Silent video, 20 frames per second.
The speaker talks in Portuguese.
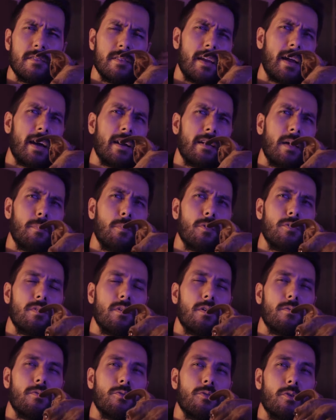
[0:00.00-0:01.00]
Será que é
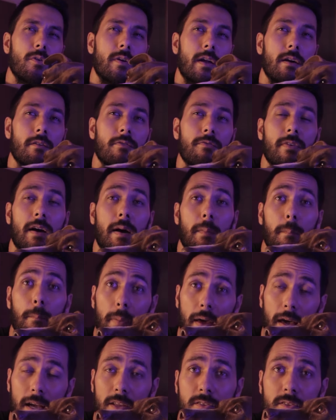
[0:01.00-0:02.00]
possível fotografar
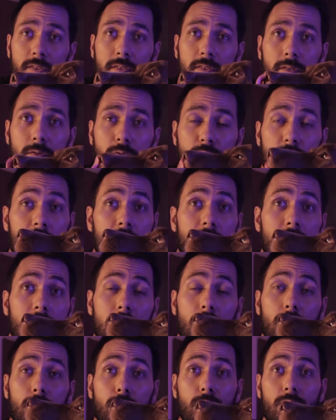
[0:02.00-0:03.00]
pets
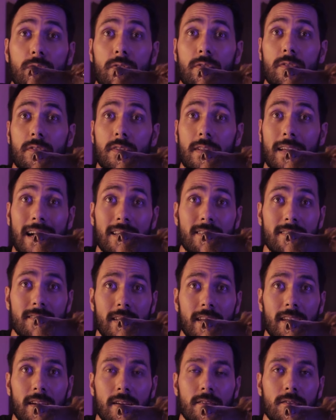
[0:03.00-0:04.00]
utilizando luz
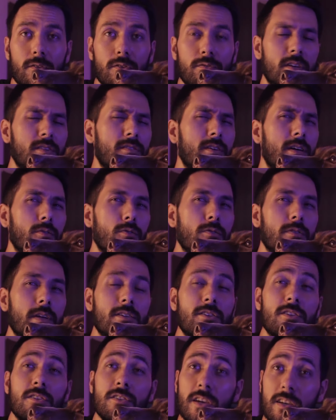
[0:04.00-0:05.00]
caseiras, ou seja, a luz que a,
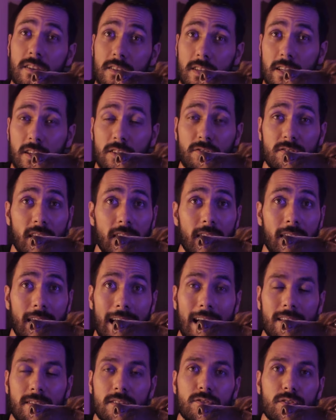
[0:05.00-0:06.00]
gente, que a gente tem em
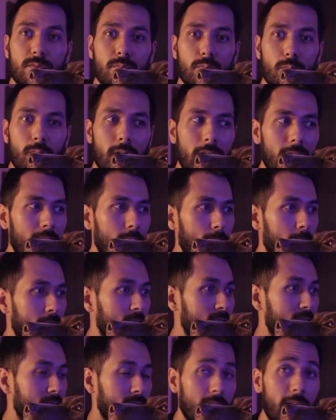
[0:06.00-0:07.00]
casa, tipo uma lâmpada
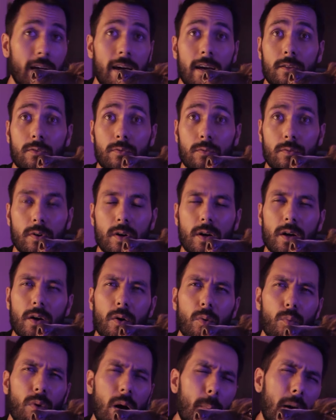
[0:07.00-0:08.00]
de teto,
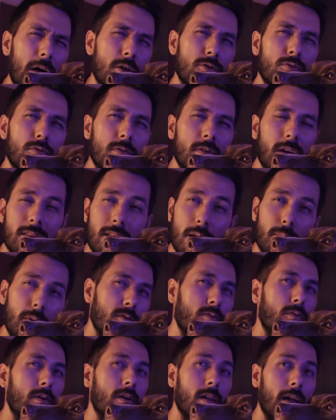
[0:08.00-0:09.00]
um abajur e até
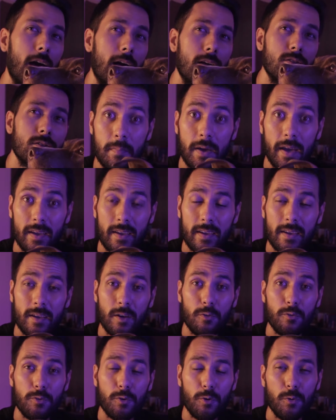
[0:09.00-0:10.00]
mesmo ring light? Bem,
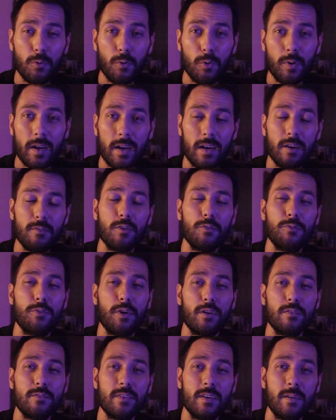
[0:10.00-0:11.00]
eu sou o Luca,
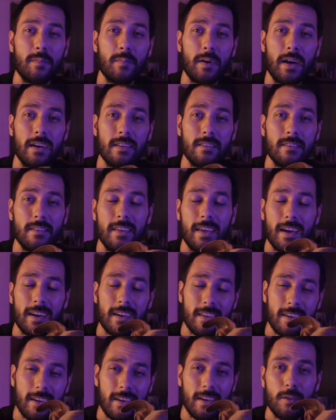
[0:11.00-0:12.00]
fotógrafo de animais, e
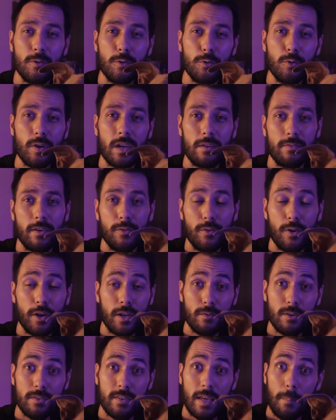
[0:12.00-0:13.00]
aqui no Luca F. Dog
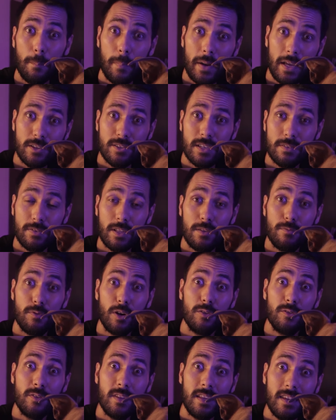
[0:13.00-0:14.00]
você aprende a fazer
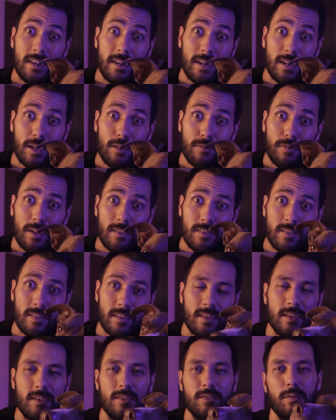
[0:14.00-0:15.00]
fotos incríveis
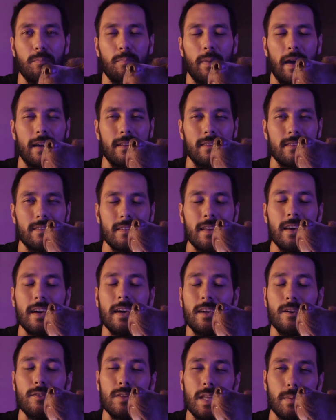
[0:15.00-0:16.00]
de pets.
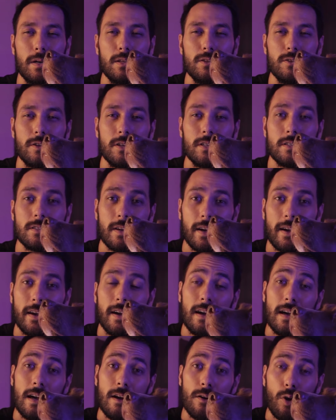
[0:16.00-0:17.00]
E o tema de hoje é
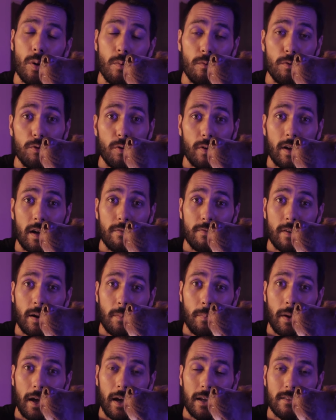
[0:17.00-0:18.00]
como
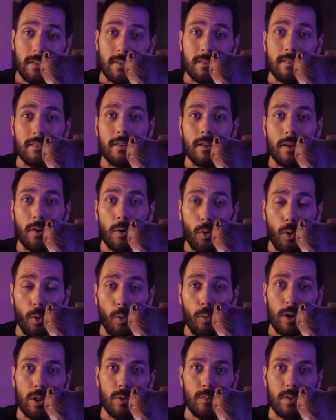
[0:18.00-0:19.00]
fotografar pets
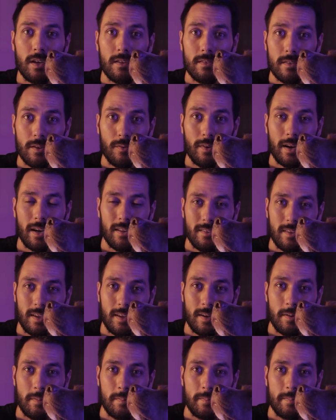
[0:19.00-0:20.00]
com iluminação
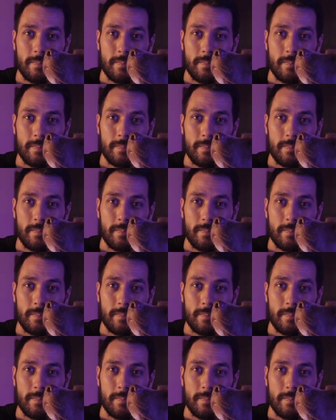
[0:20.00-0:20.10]
caseira.